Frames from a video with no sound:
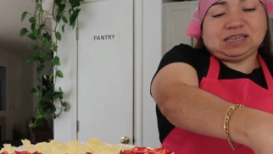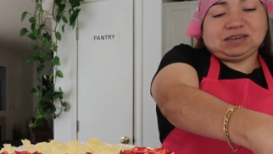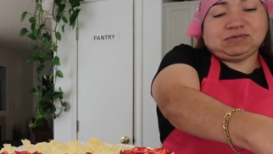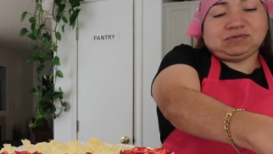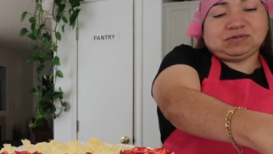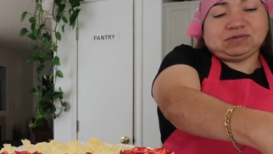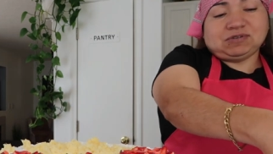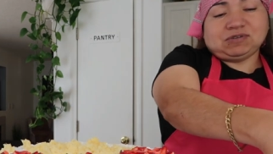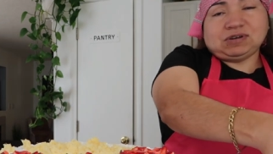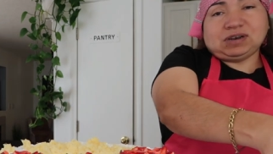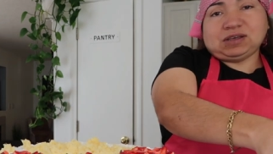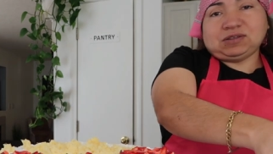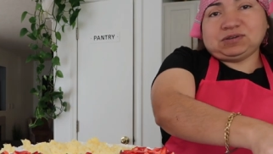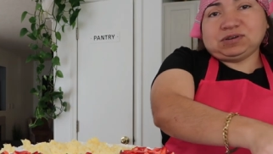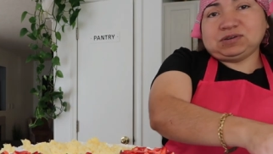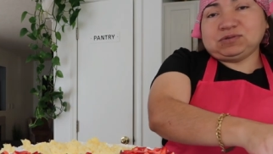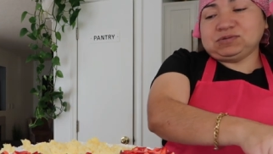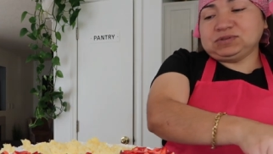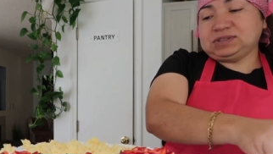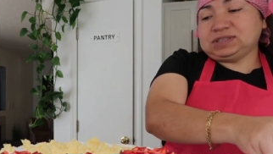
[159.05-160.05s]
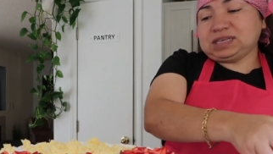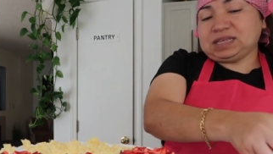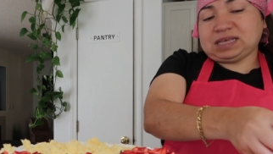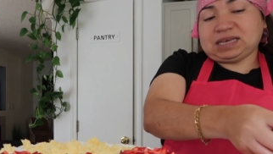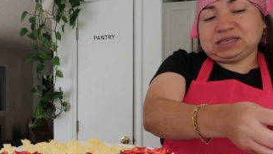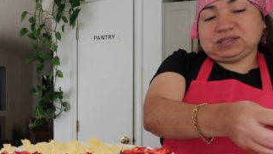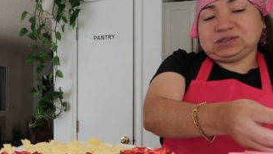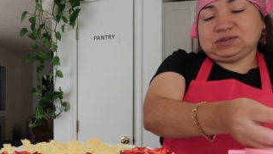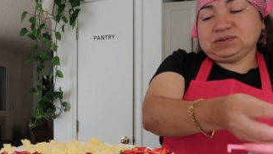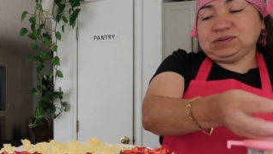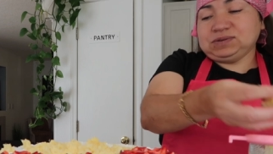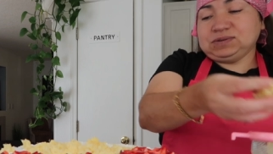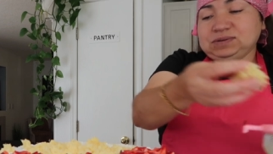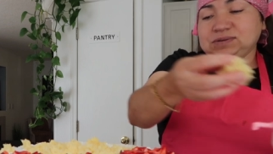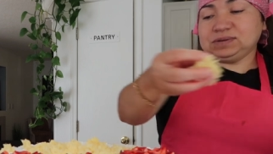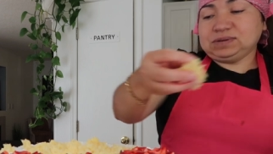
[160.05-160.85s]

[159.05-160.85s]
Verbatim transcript: en un colador en un sedazo